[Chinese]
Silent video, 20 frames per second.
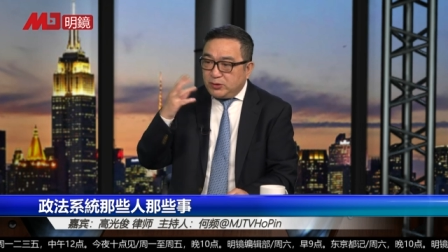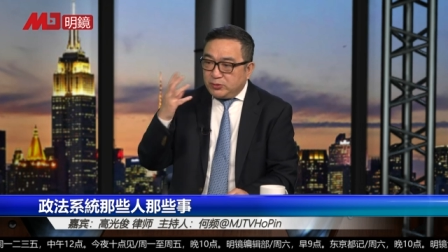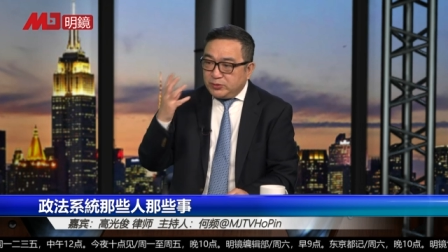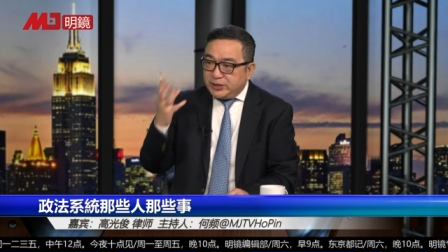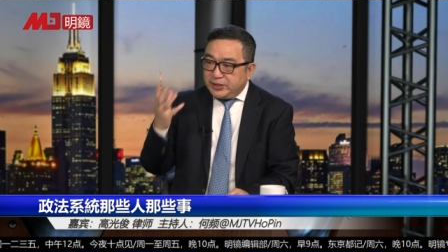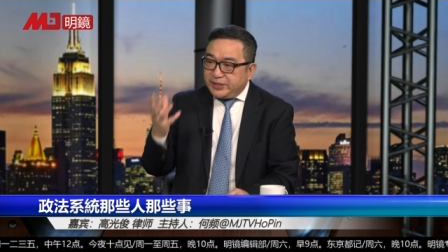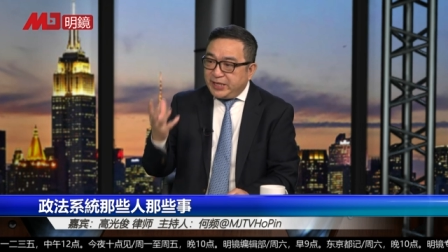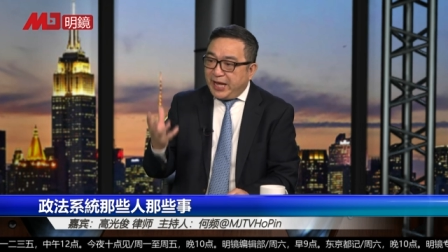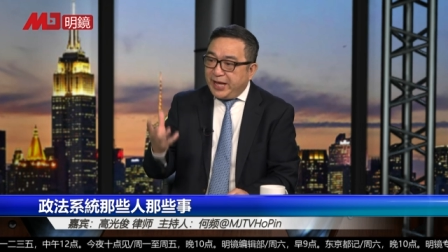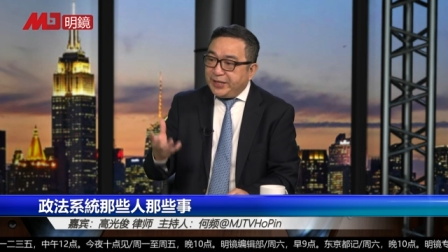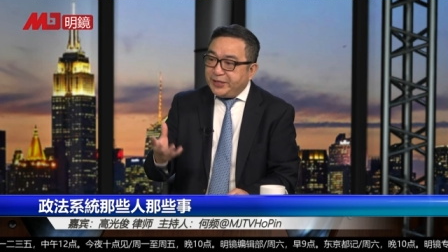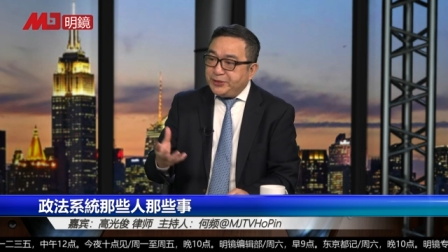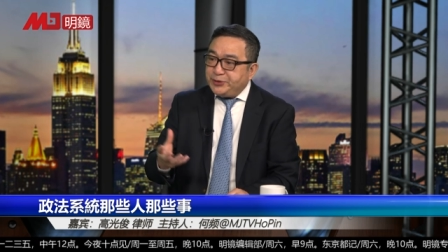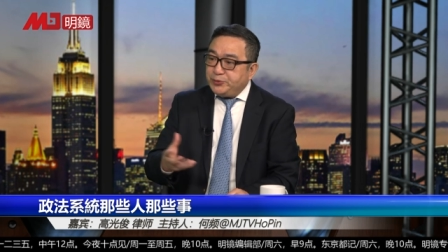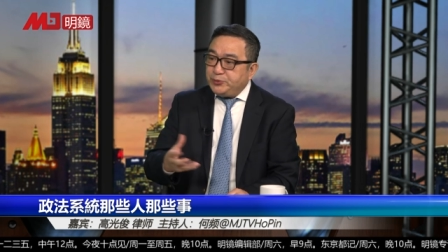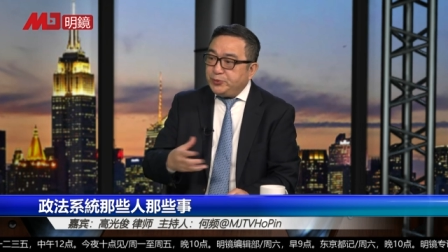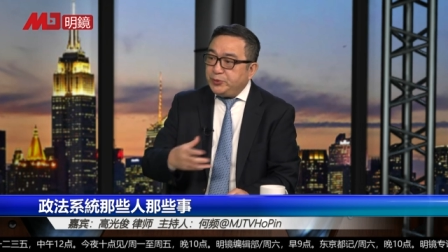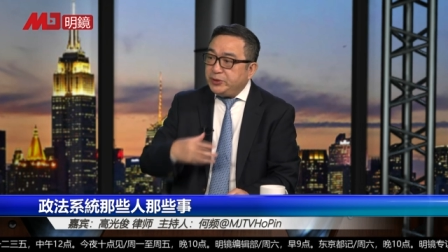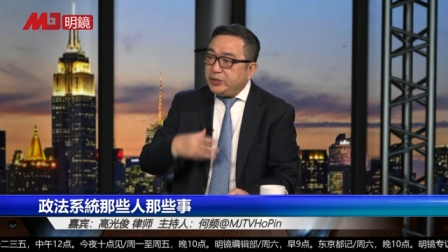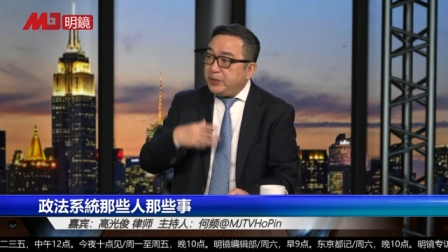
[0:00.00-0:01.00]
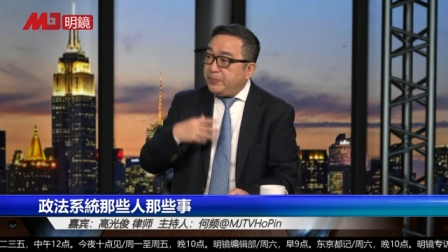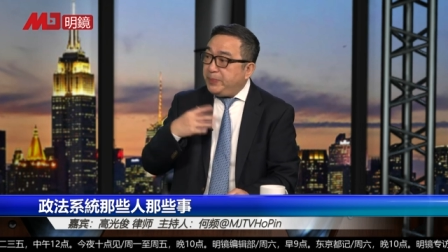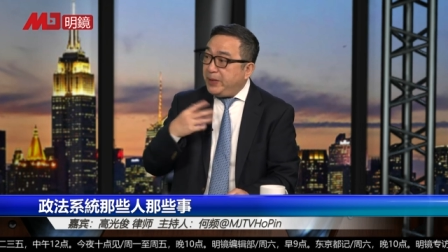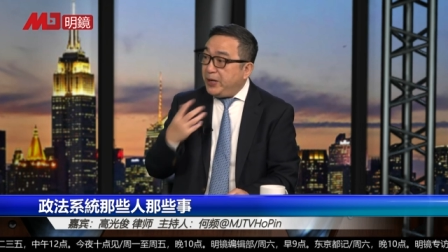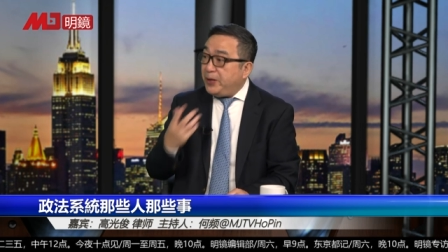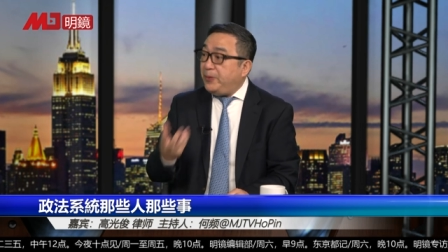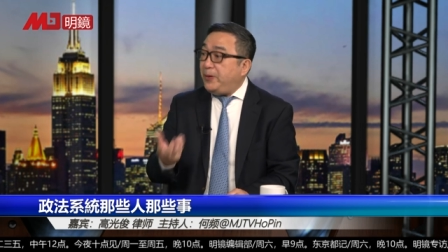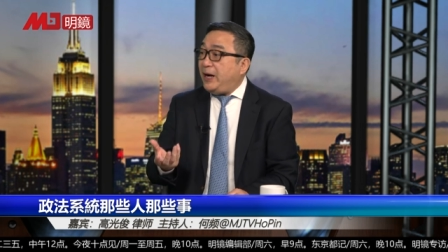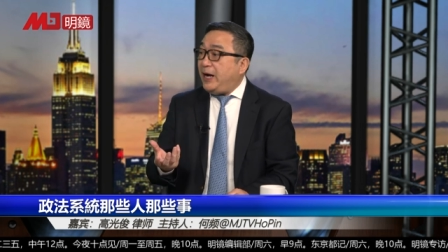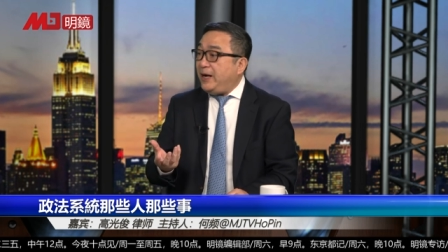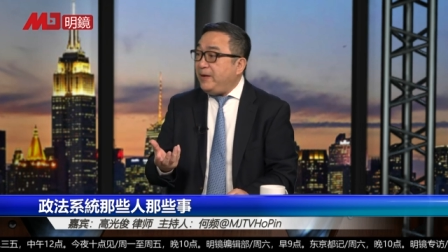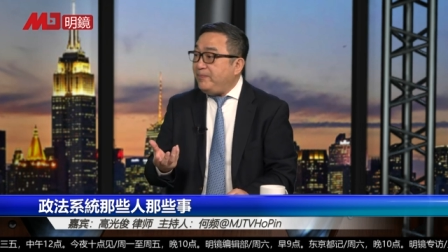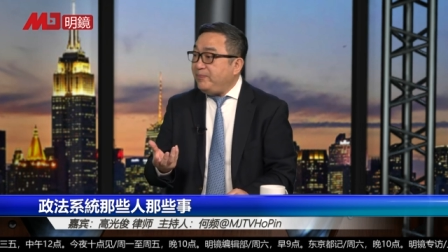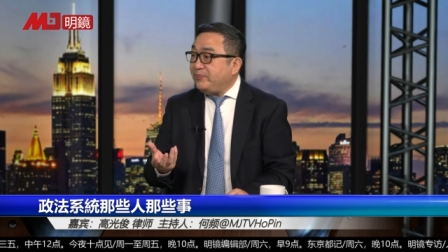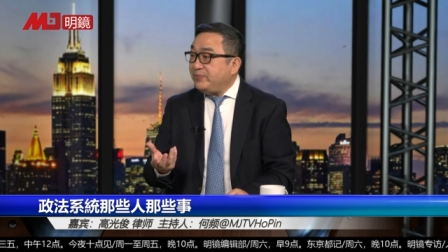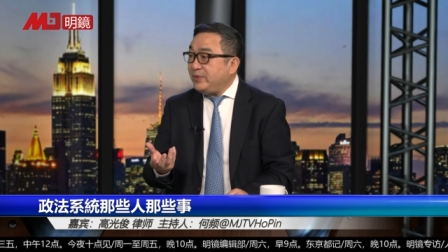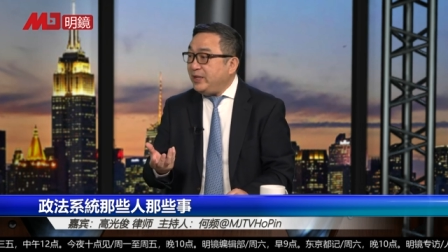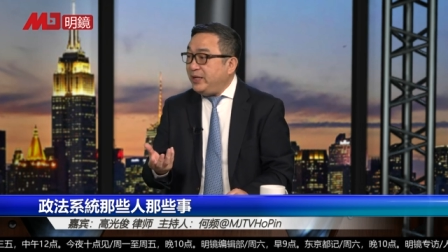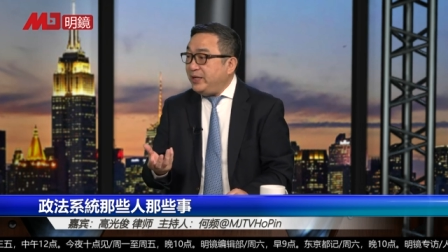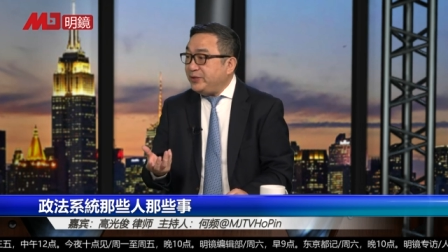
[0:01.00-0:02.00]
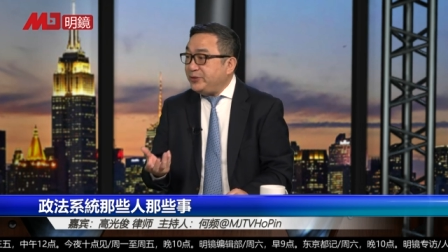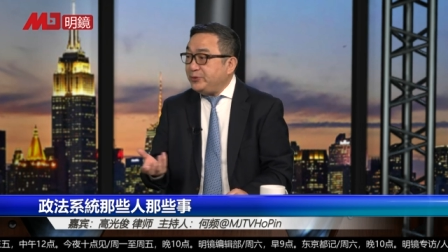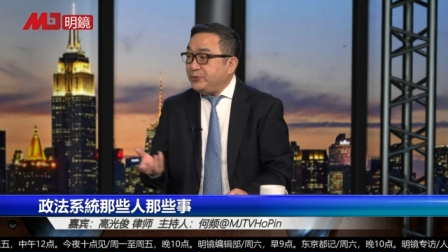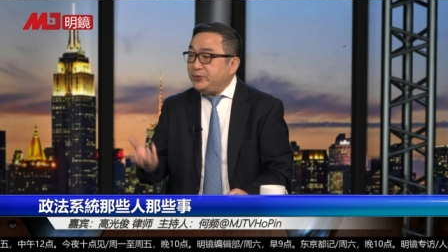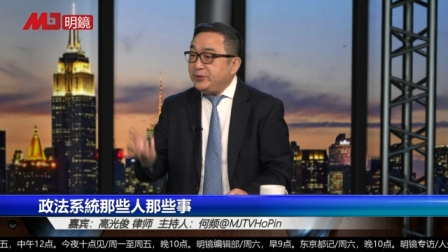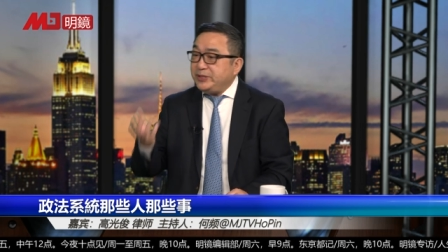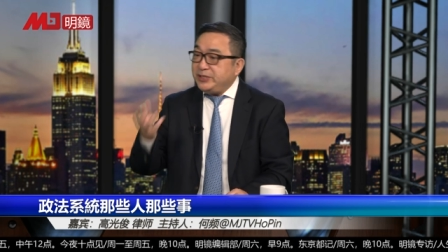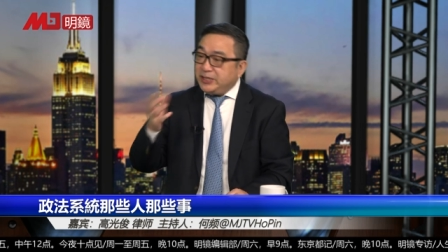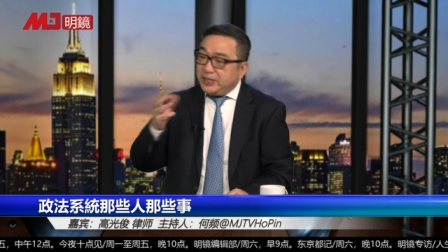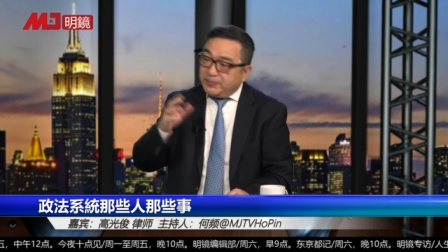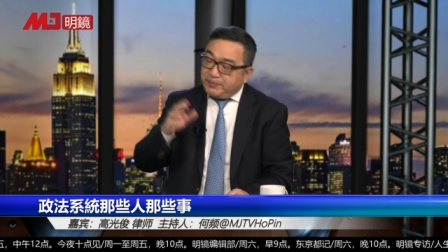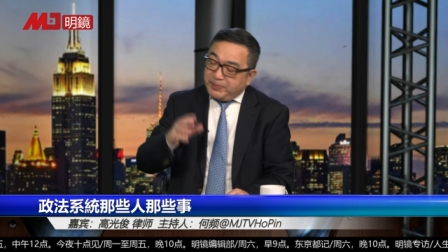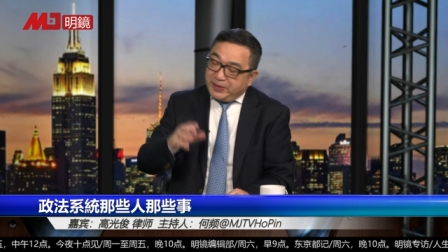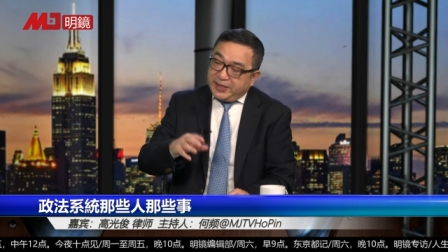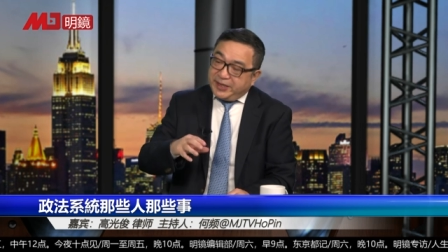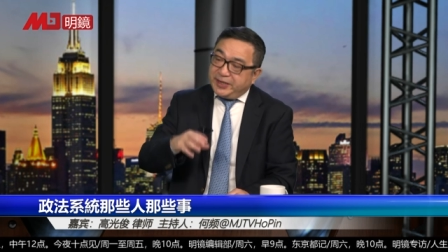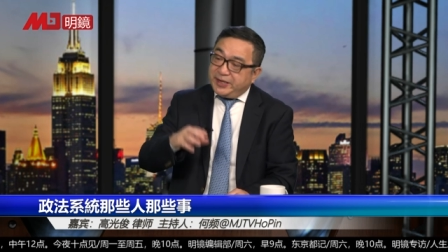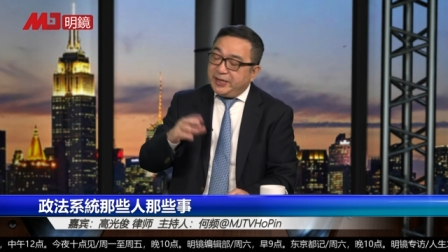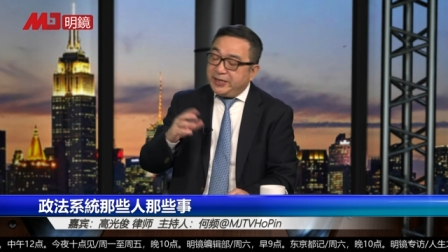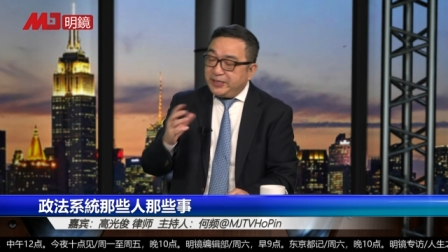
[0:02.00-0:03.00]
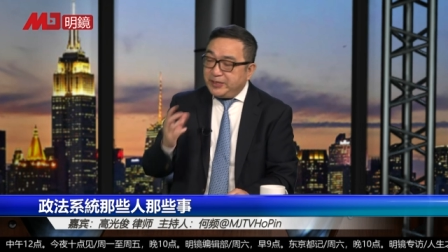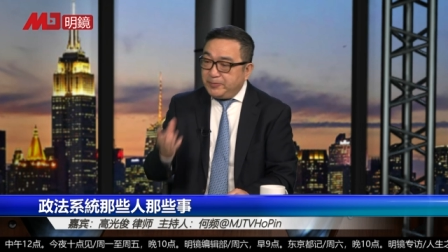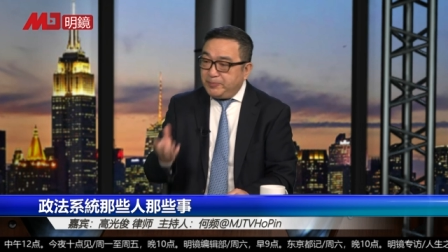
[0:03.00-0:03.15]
都在谈中国的变化。中国这个变那个